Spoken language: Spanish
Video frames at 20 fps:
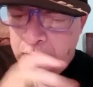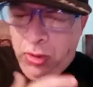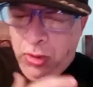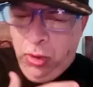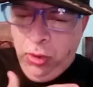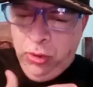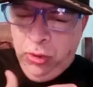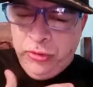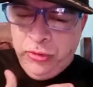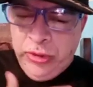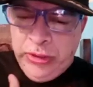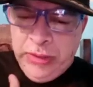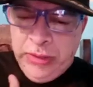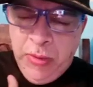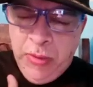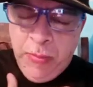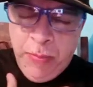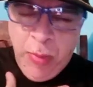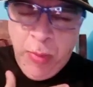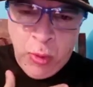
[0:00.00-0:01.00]
Hoy nos
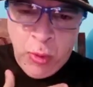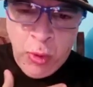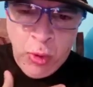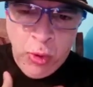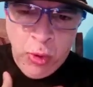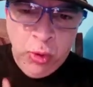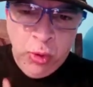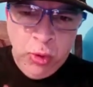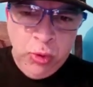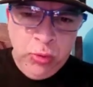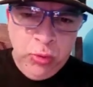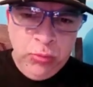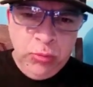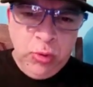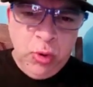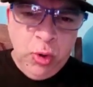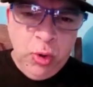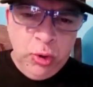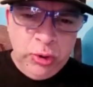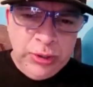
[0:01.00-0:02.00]
sentimos un poco
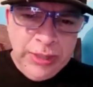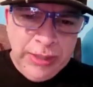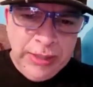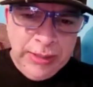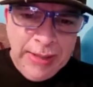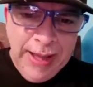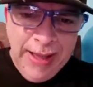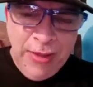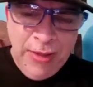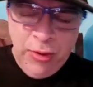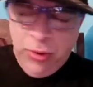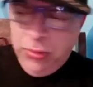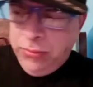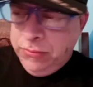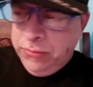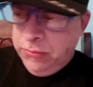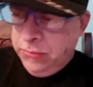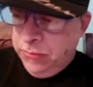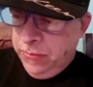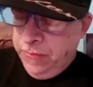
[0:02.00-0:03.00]
consternados.
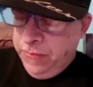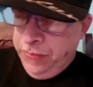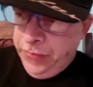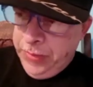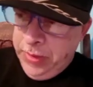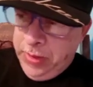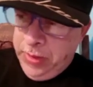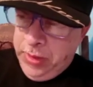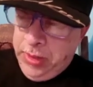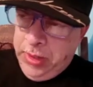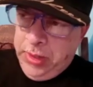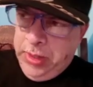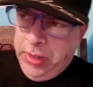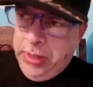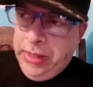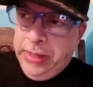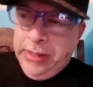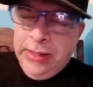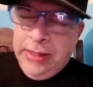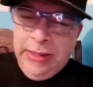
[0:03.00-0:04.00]

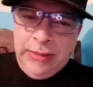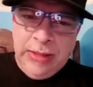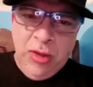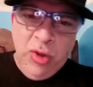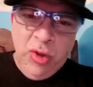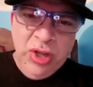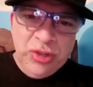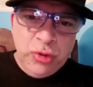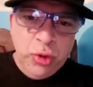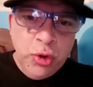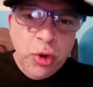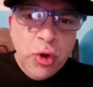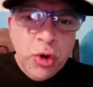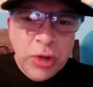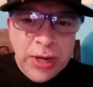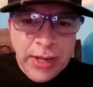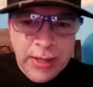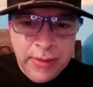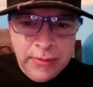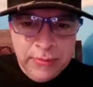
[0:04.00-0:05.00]
En el estado de
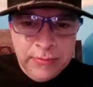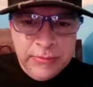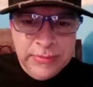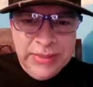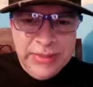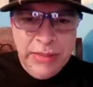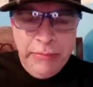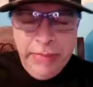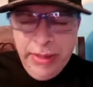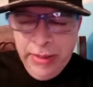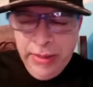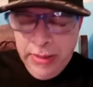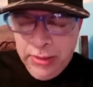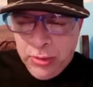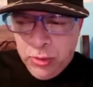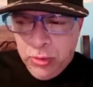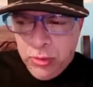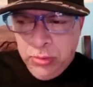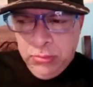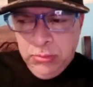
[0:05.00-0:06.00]
Sonora, de
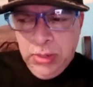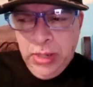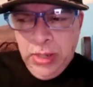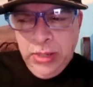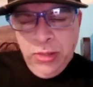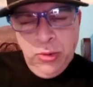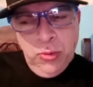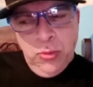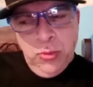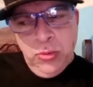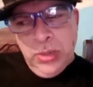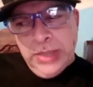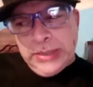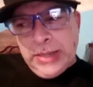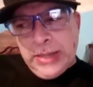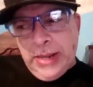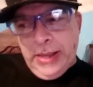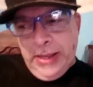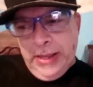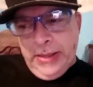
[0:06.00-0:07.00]
México, ayer hubo una
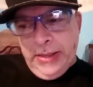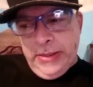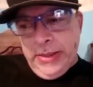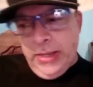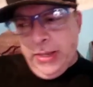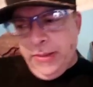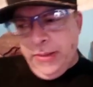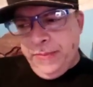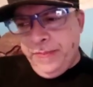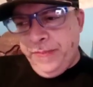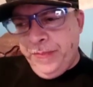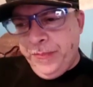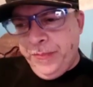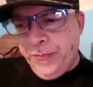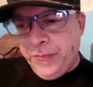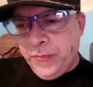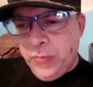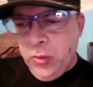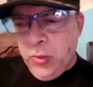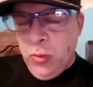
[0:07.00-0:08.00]
tragedia.
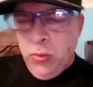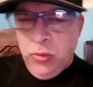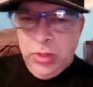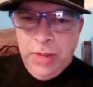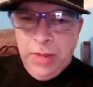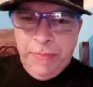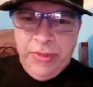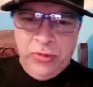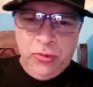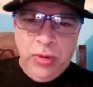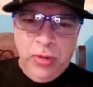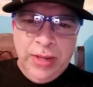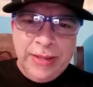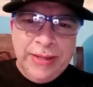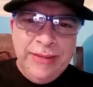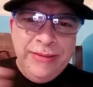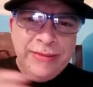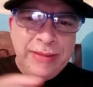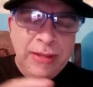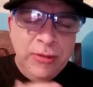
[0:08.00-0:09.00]
Hubo una persona
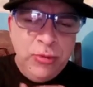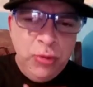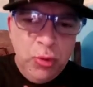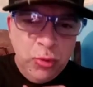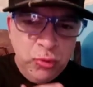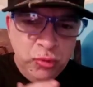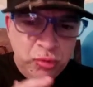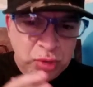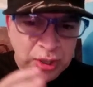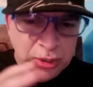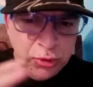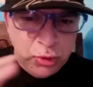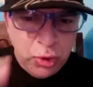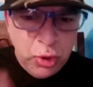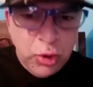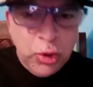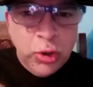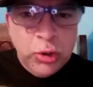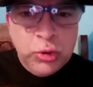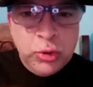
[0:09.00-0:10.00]
que incendió un
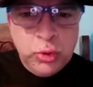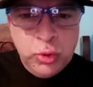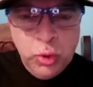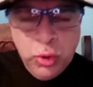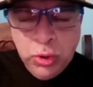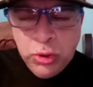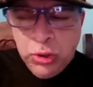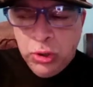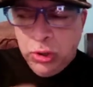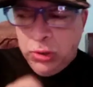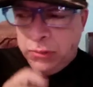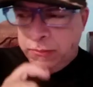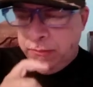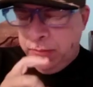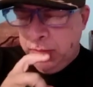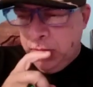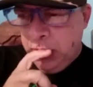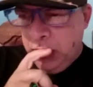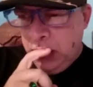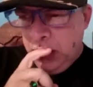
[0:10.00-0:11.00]
centro nocturno,
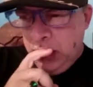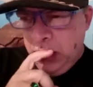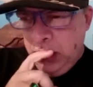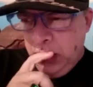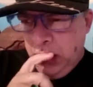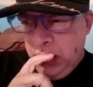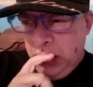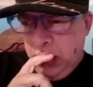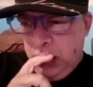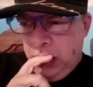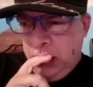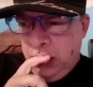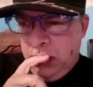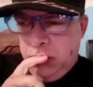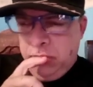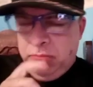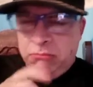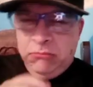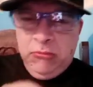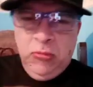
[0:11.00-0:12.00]

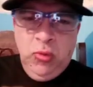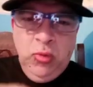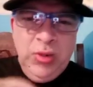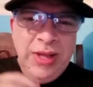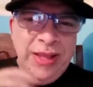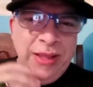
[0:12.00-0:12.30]
una